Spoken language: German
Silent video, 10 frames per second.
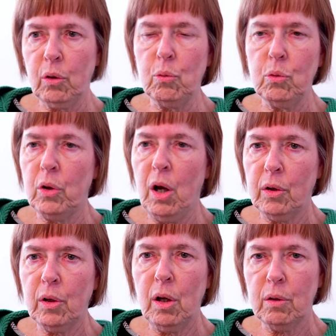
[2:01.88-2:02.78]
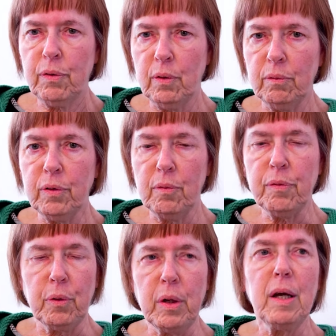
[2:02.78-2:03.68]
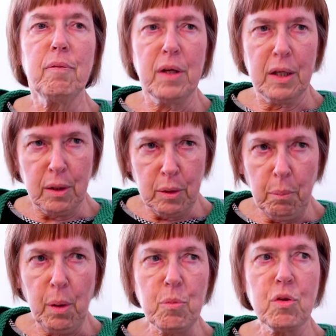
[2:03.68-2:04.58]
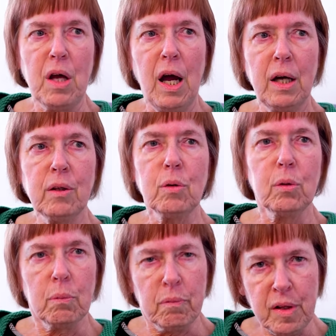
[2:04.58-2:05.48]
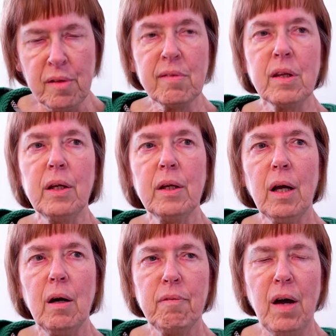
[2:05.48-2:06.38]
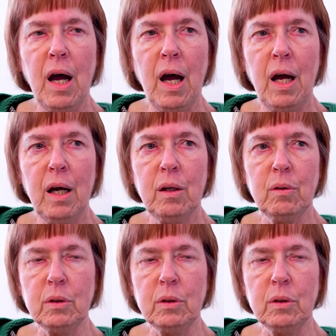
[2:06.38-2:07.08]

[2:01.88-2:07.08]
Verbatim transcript: gut, er hat halt von, von früher, wie er dann immer im Stadion und wie es dann da war.